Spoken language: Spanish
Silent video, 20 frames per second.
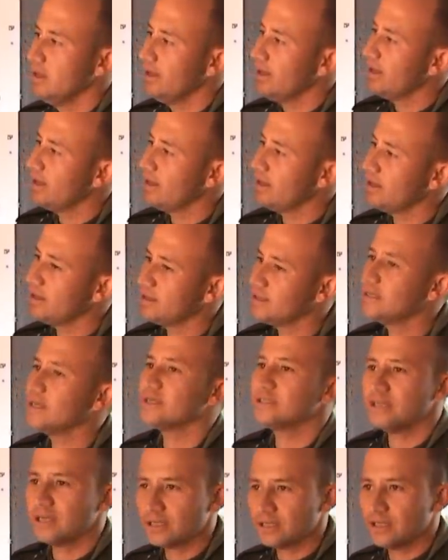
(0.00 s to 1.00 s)
Eh,
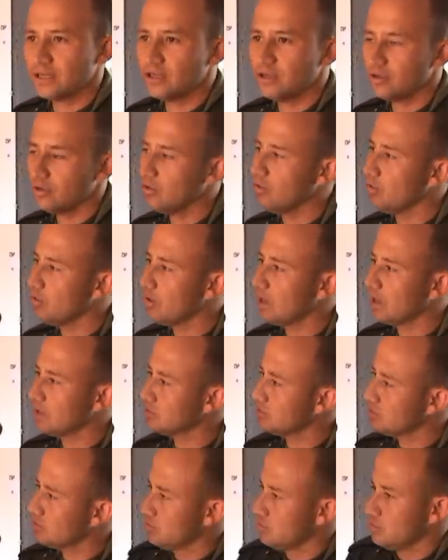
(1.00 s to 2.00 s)
ya se ha tenido
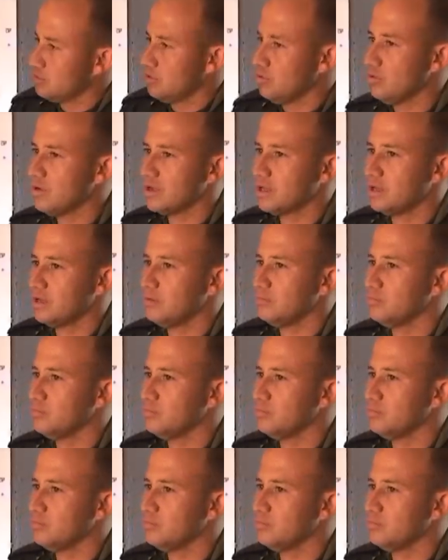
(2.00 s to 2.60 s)
casos, no solo aquí,